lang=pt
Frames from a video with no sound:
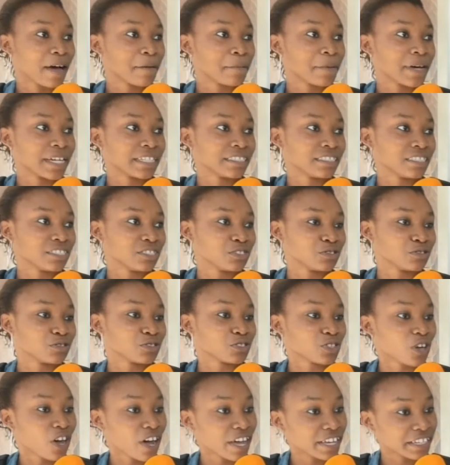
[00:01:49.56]
A partir de
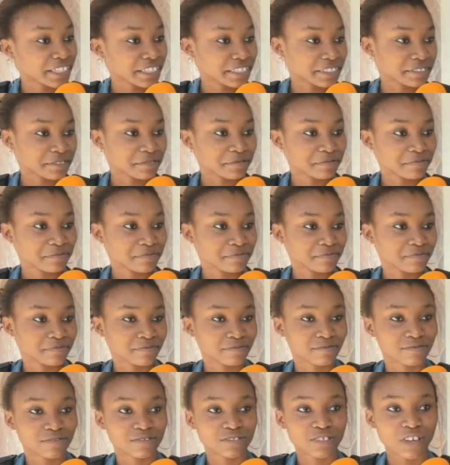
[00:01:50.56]
um toque,
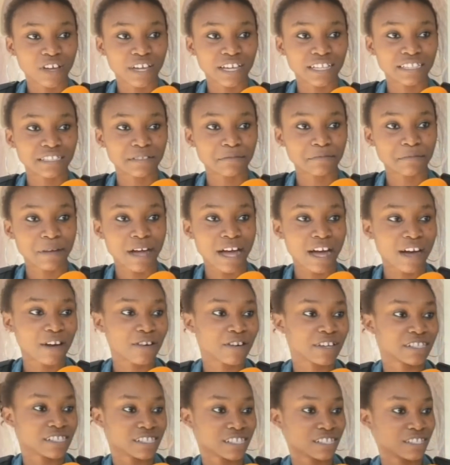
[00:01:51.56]
um toque de
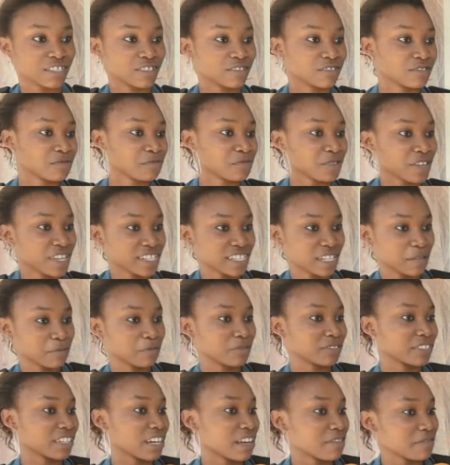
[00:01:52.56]
mão, assim, por
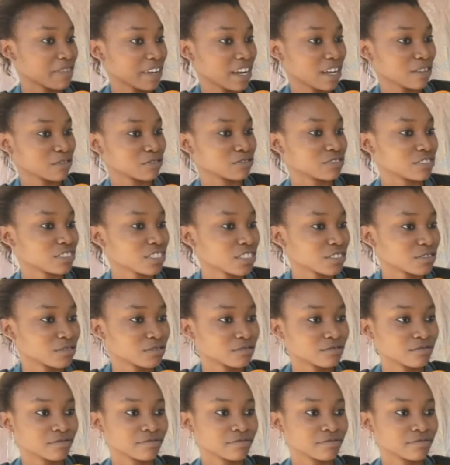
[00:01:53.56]
exemplo, vou falar contigo.